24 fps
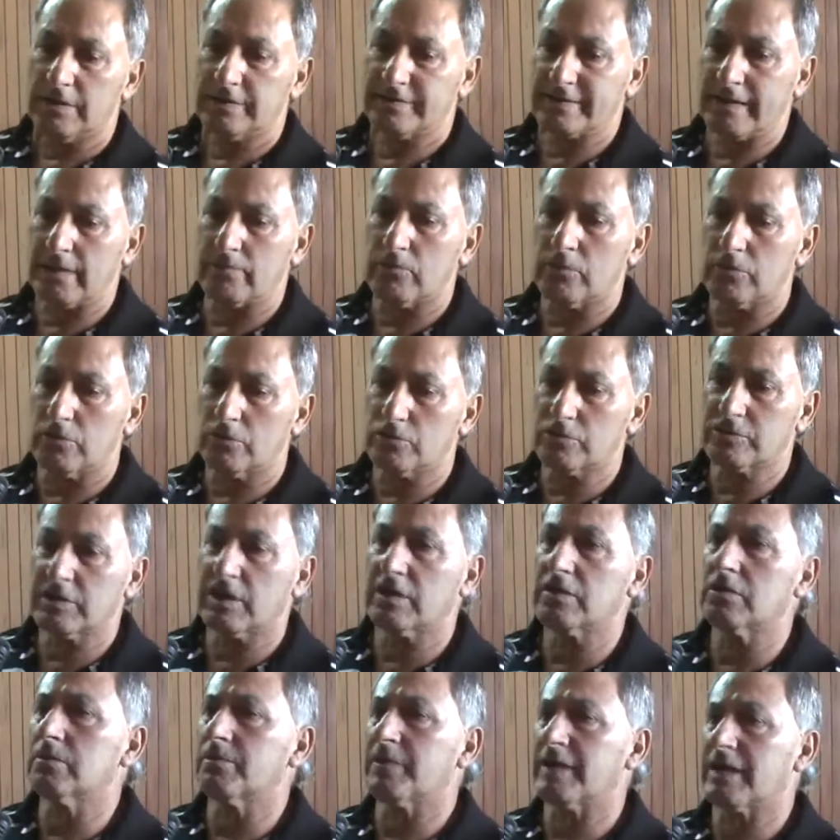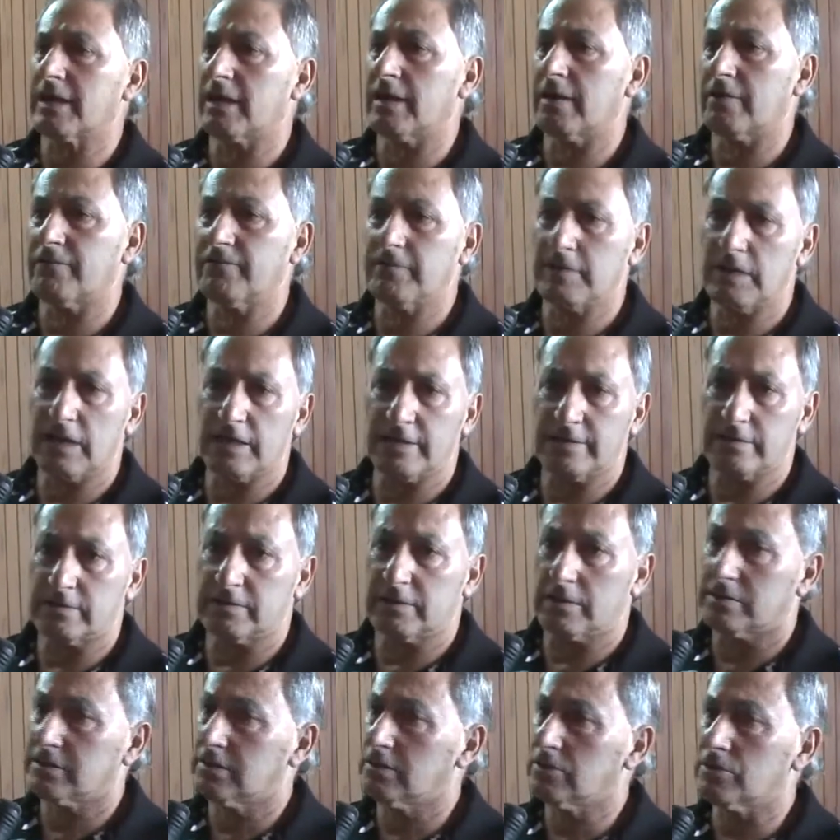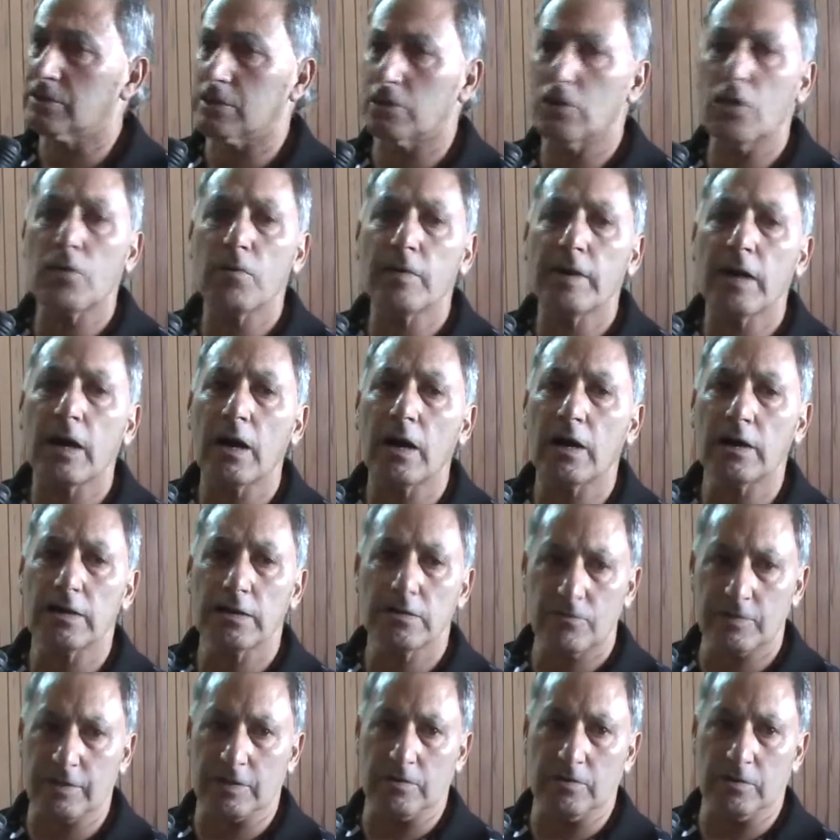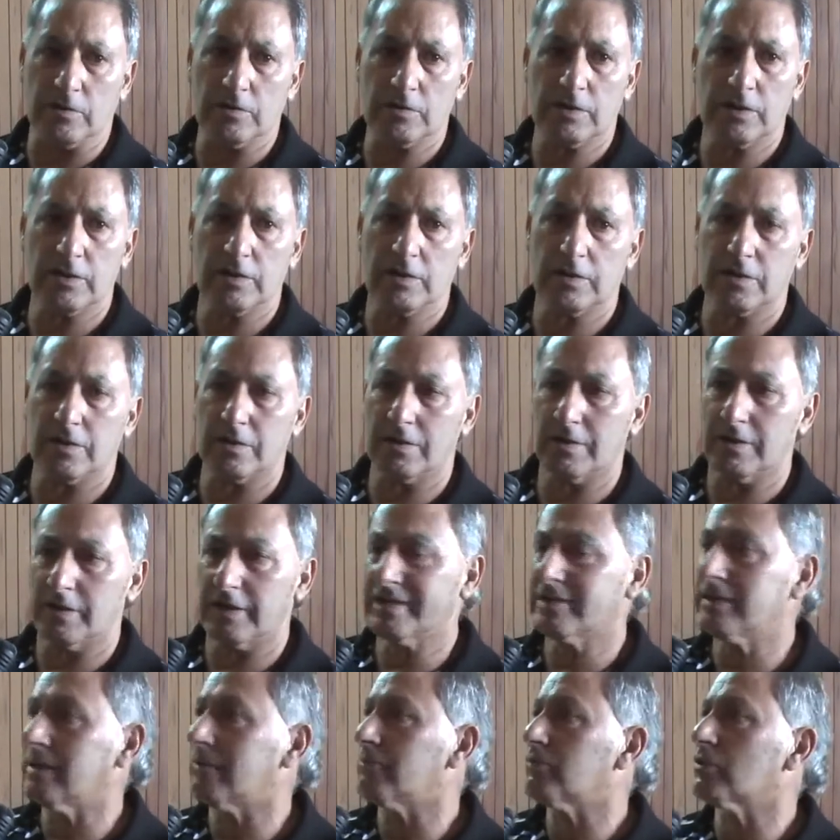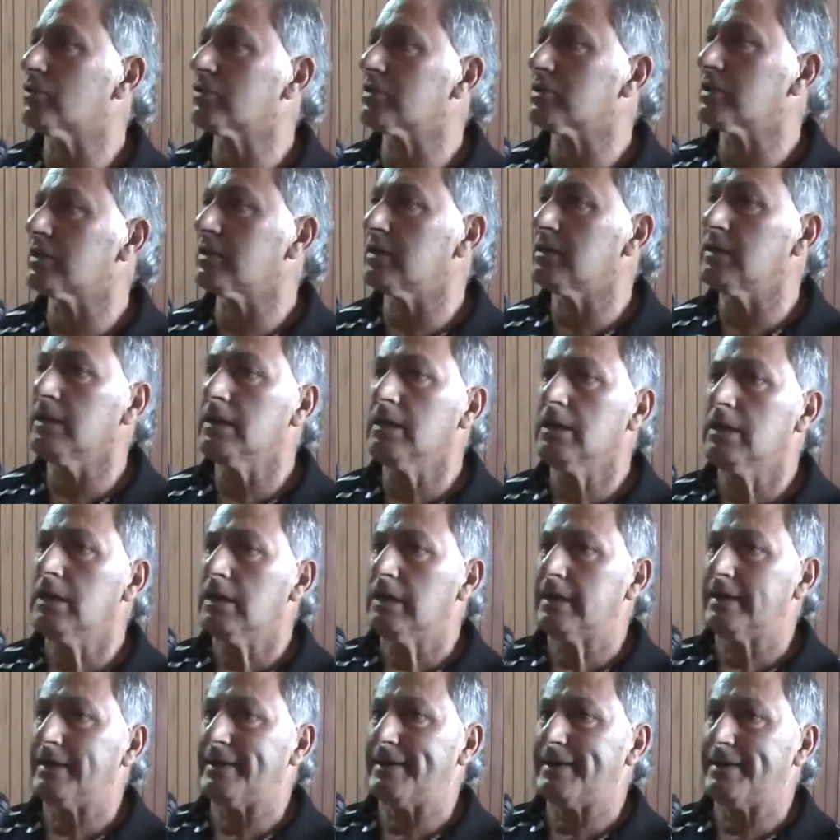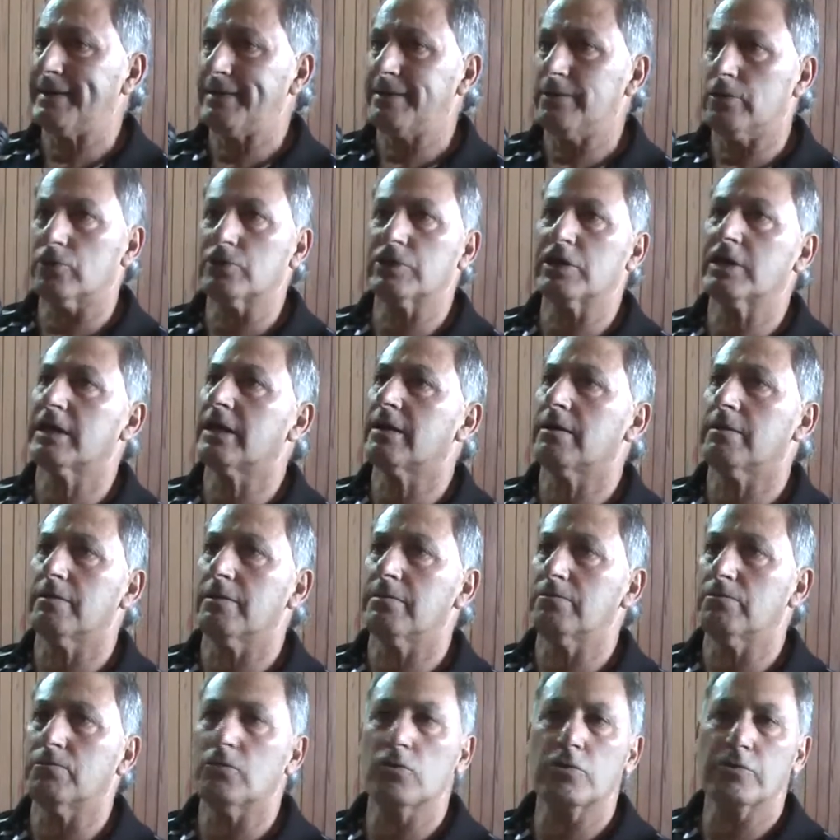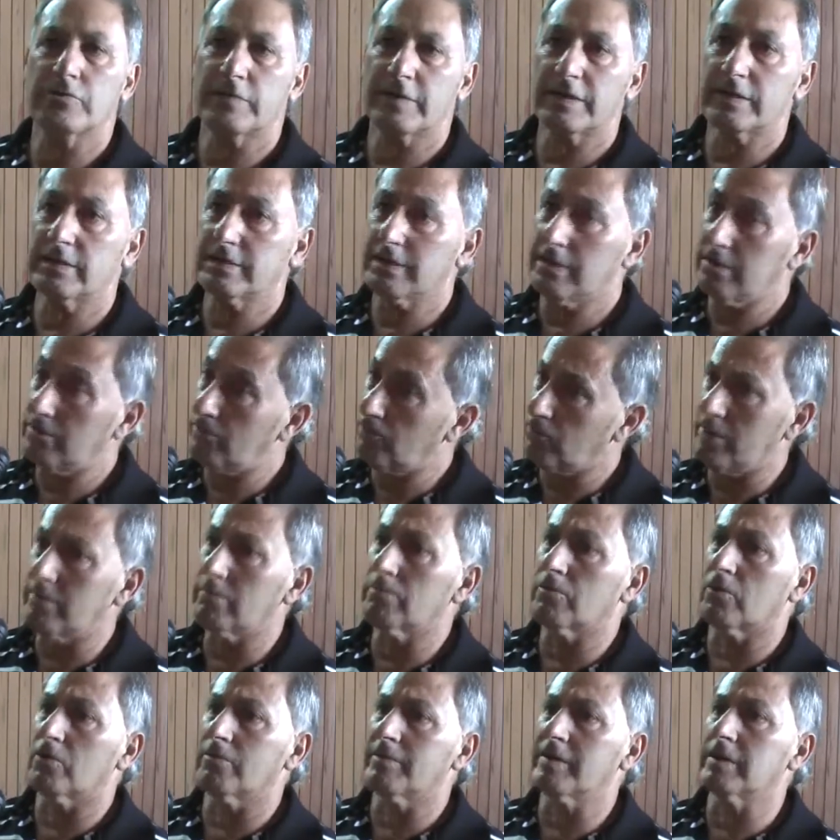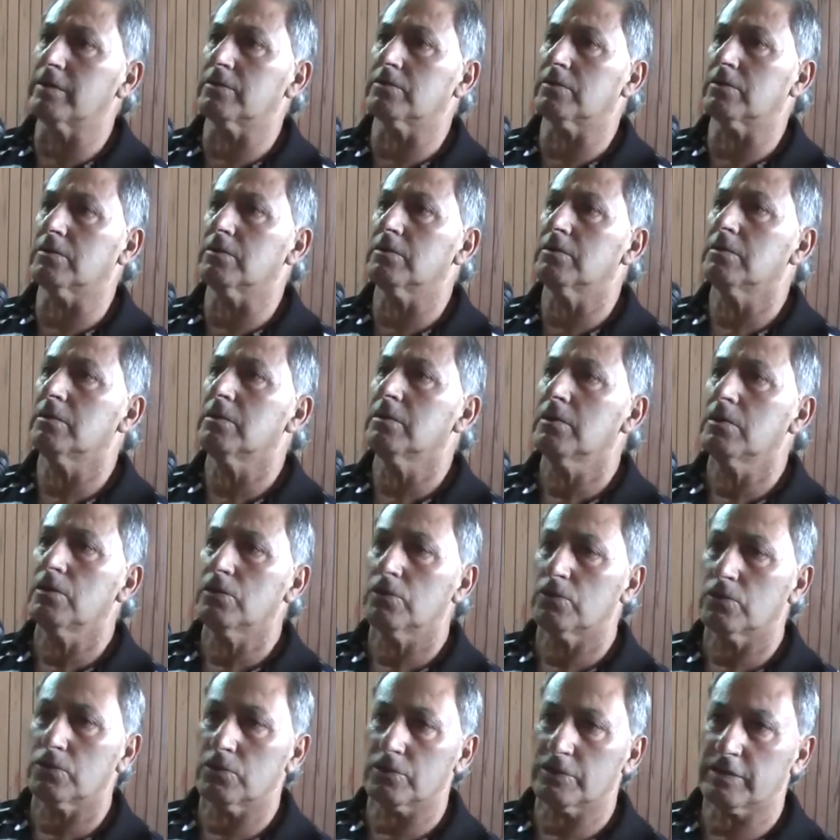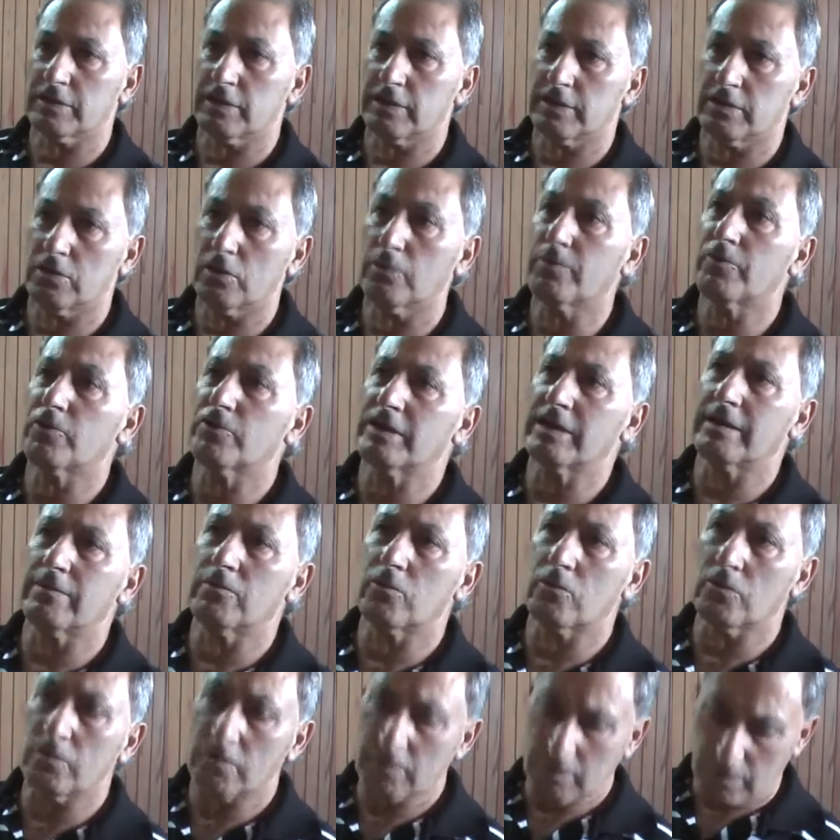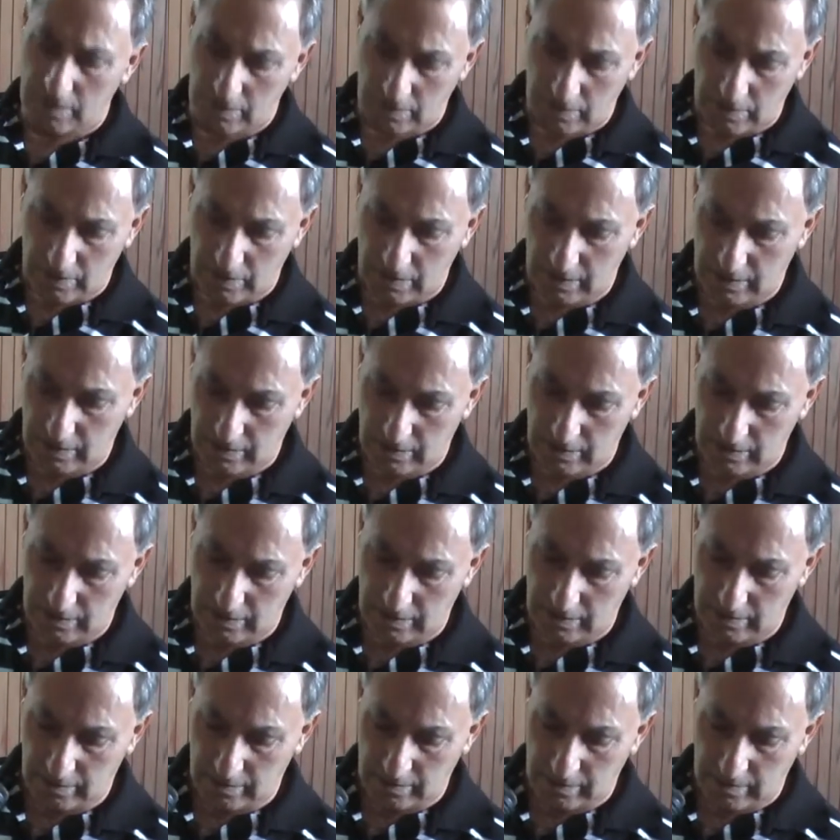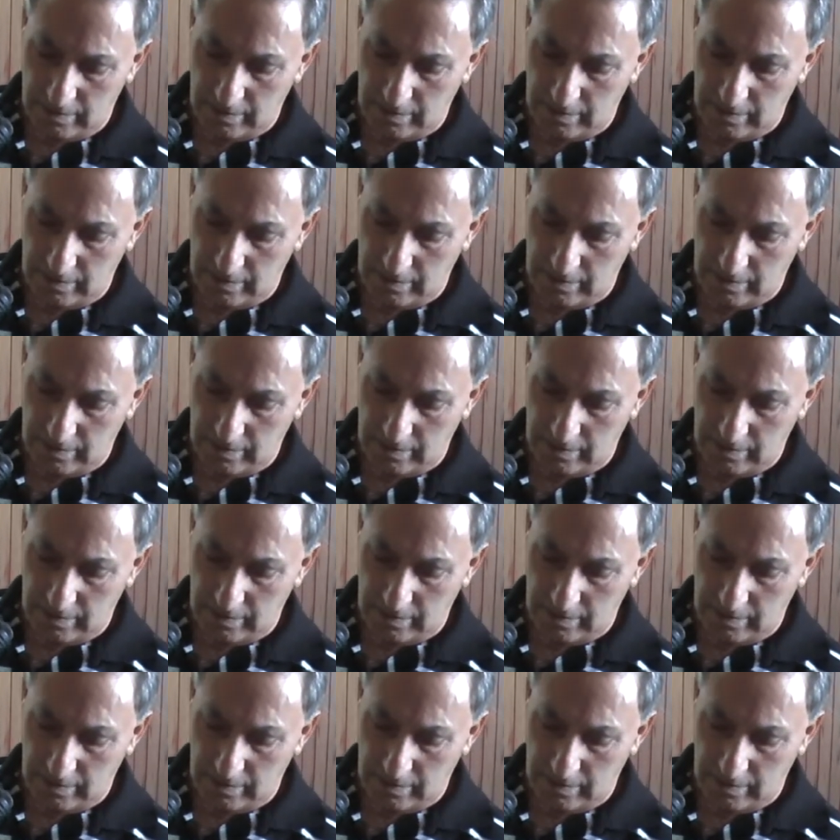estamos luchando para la finalización de obra y bueno, eh, este aporte eh, nos llega muy bien y en buen momento, donde no podíamos eh,